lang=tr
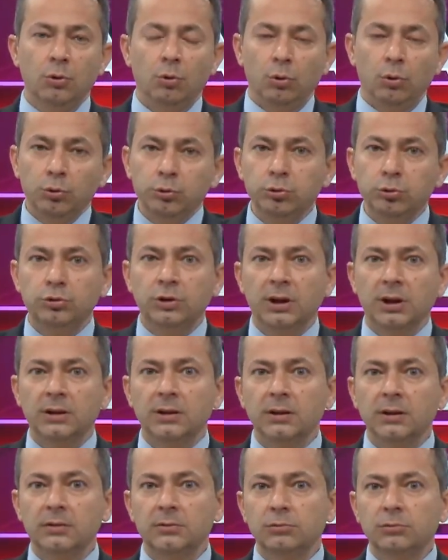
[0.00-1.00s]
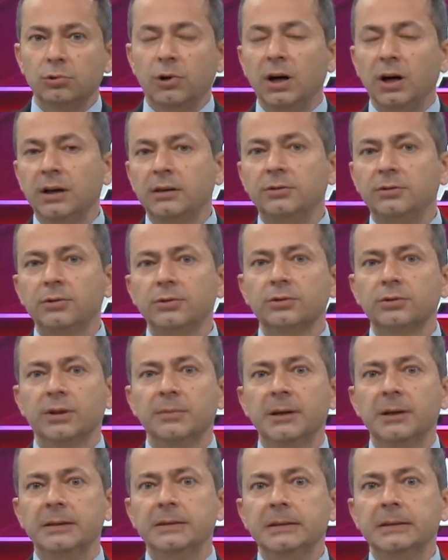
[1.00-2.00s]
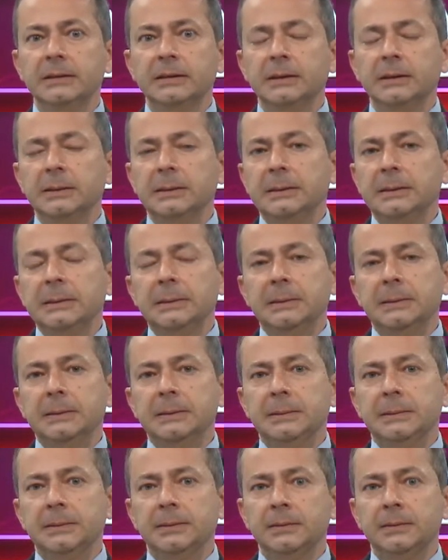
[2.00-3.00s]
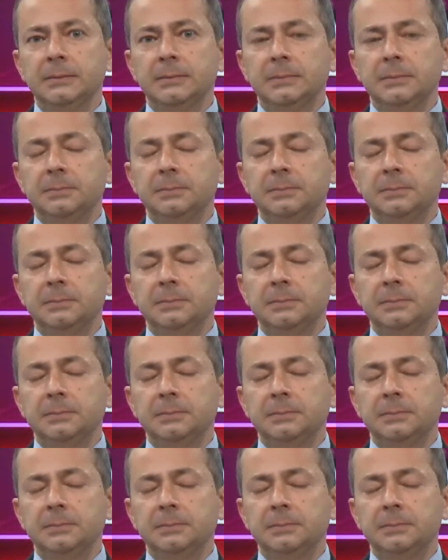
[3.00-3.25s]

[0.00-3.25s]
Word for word: Olur da dua ediyoruz ama e,